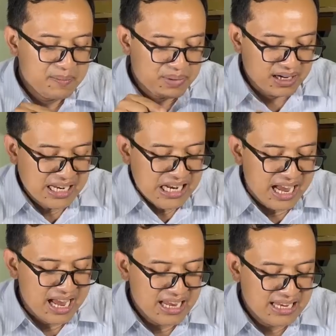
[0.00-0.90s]

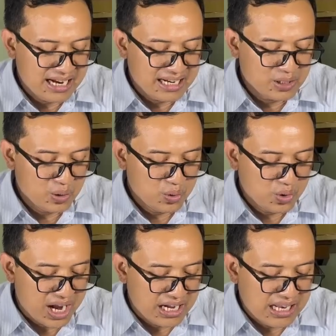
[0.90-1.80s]
Pergilah ia ke seluruh
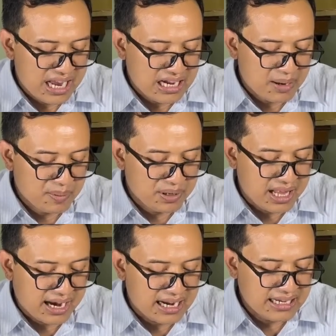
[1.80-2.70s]
Galilea dan
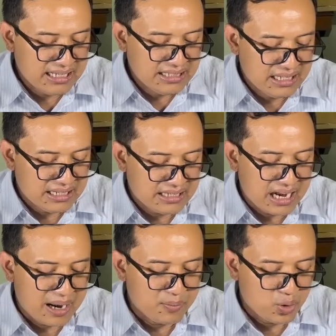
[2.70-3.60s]
memberitakan Injil
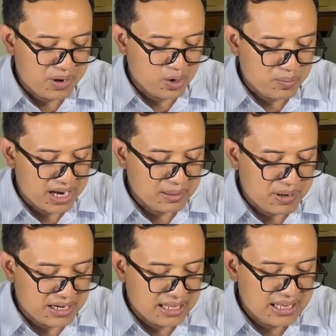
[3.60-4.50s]
dalam rumah-rumah
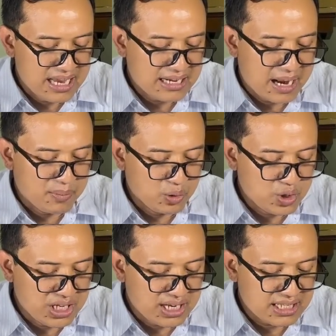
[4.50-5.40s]
ibadat dan
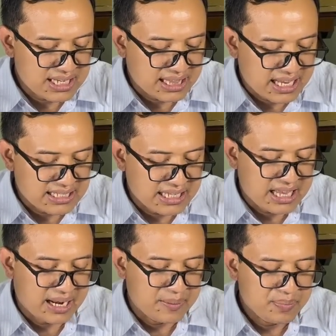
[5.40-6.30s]
mengusir
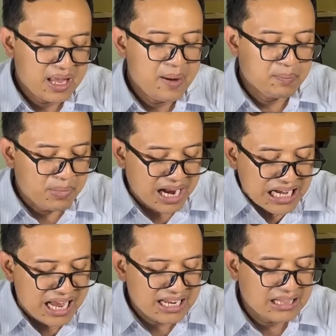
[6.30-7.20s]
setan-setan.
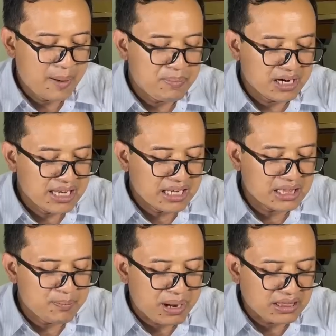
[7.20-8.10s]
Marilah kita pergi ke
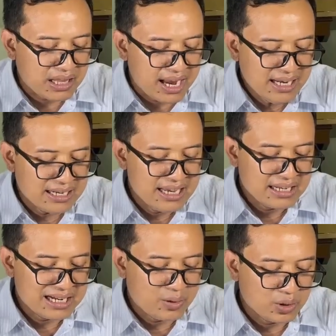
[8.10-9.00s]
tempat lain,
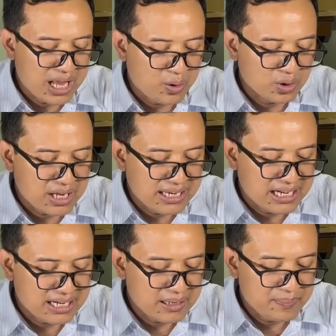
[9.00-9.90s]
ke kota-kota
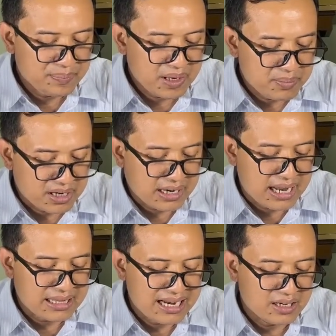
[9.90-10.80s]
yang
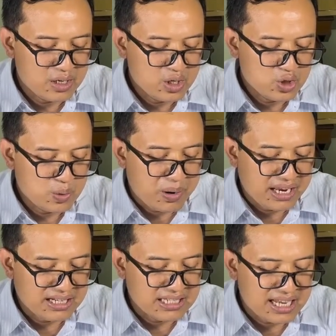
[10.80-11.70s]
berdekatan
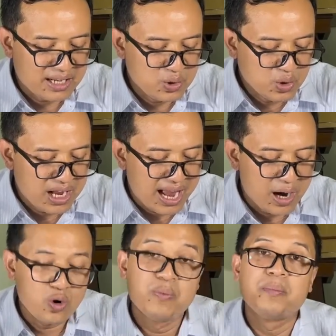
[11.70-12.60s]
supaya di sana juga
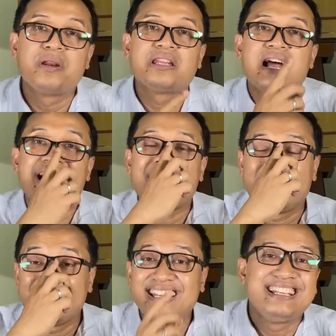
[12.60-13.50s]
aku
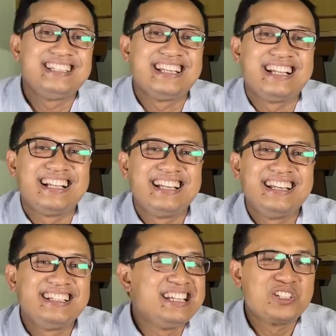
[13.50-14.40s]
memberitakan Injil.
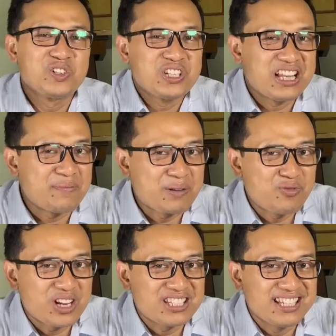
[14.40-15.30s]
Yesus tidak
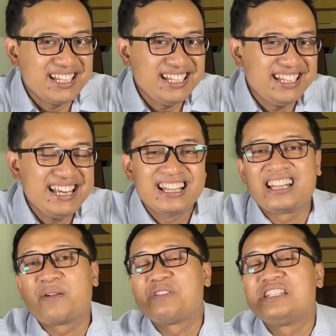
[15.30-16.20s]
berpuas diri,
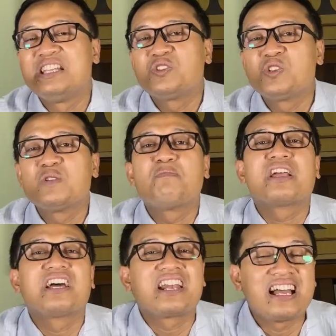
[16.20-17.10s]
tetapi Yesus
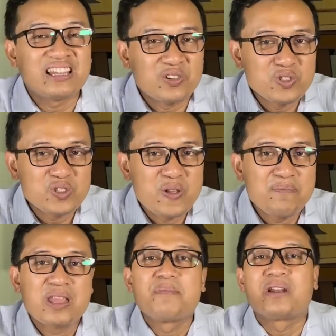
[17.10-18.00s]
bergerak terus,
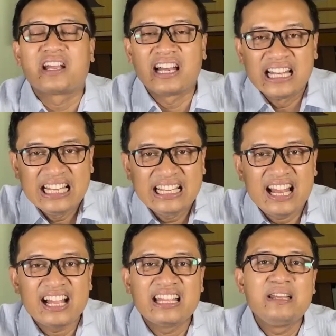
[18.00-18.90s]
berkeliling
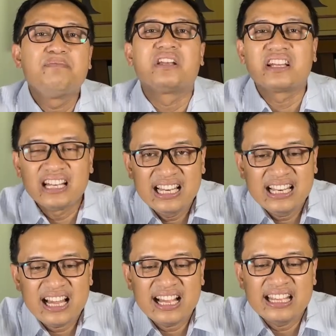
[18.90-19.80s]
lagi,
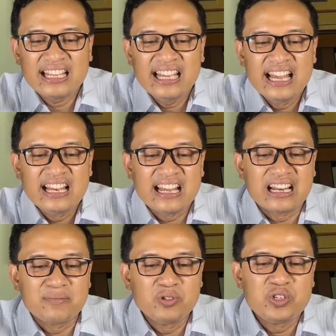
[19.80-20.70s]
berkeliling lagi, dan
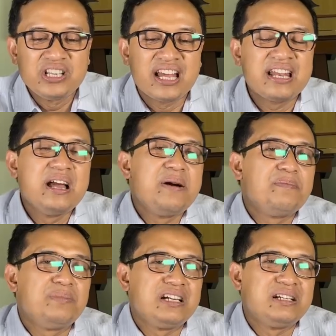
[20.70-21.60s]
kemudian
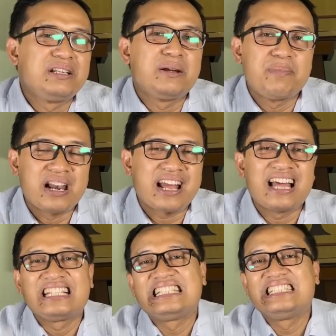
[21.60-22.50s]

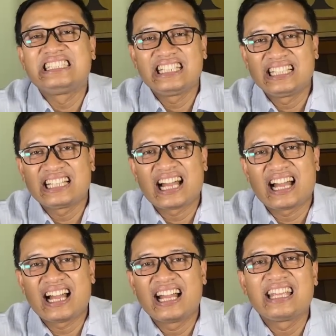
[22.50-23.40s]
menebarkan
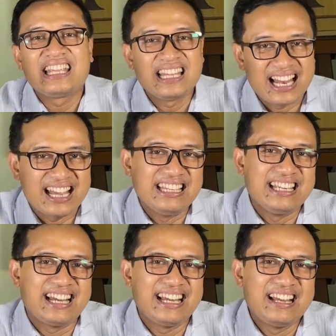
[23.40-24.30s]
cinta
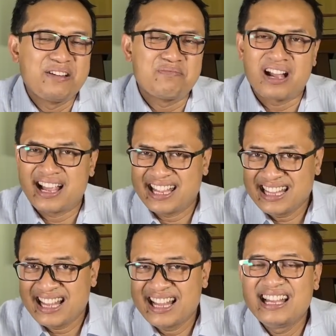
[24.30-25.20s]
ilahinya. Maka
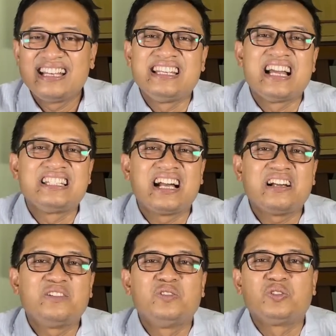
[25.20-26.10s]
kita diajak
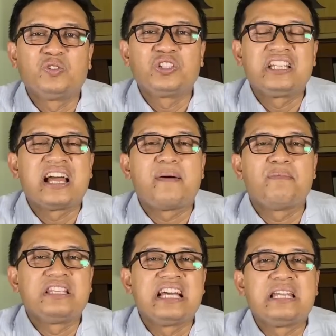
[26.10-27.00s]
untuk tidak
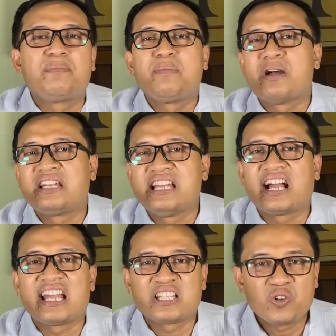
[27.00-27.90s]
menjadi pribadi
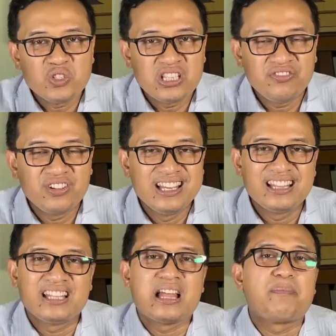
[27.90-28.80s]
yang eksklusif,
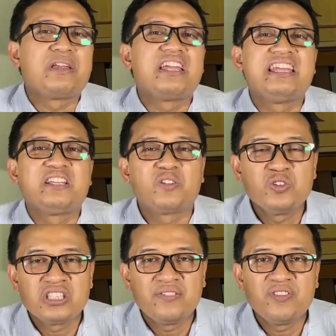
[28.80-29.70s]
tetapi
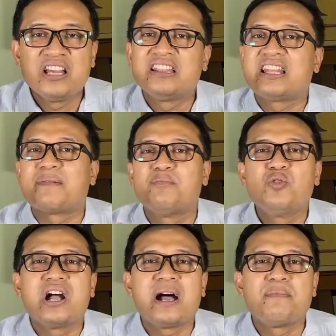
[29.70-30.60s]
inklusif,
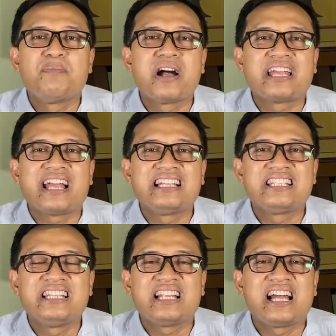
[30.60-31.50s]
terbuka, membagikan
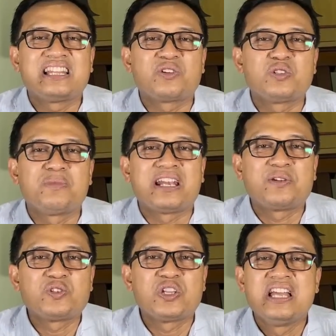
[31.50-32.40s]
cinta
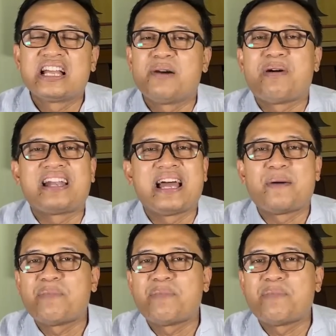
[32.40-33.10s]
terus-menerus kepada